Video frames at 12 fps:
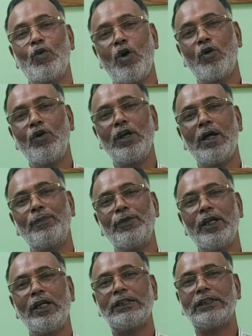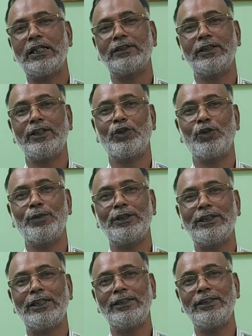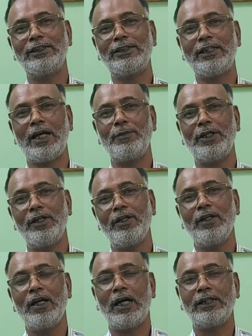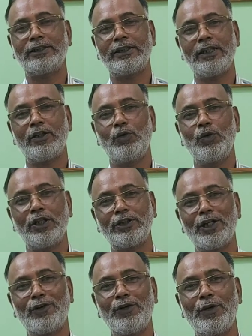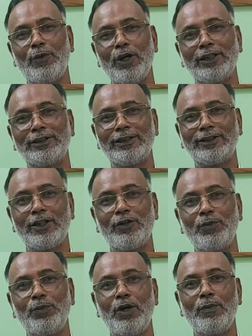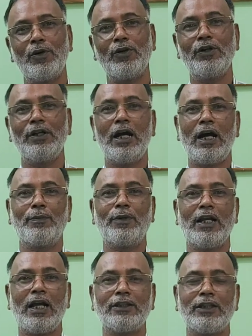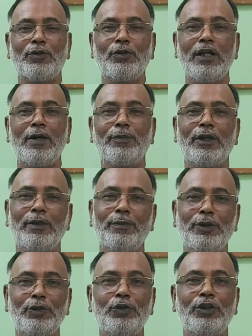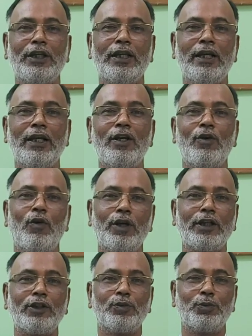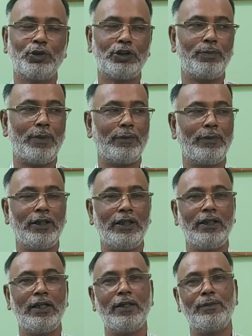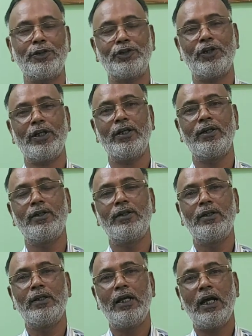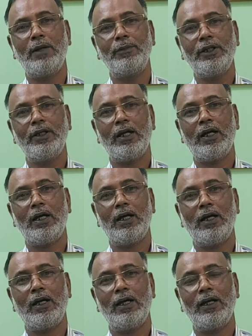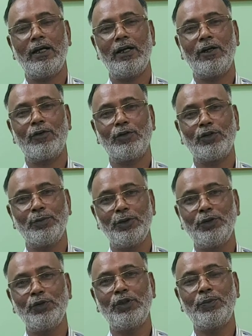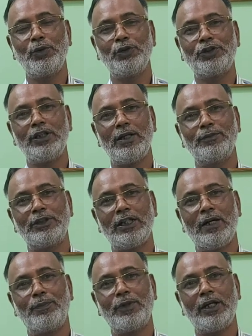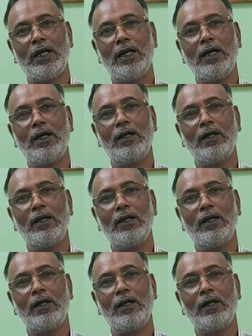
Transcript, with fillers: কখন আপনি সার্জারি করবেন সেই জিনিসটা আমি আজকে খোলাসা করে বলার চেষ্টা করব এবং আপনারা আশা করি আপনি এই ভিডিও থেকে অনেক কিছু বুঝতে পারবেন এই বিষয়ে আমি গত ভিডিওতে বলছিলাম যে আপনারা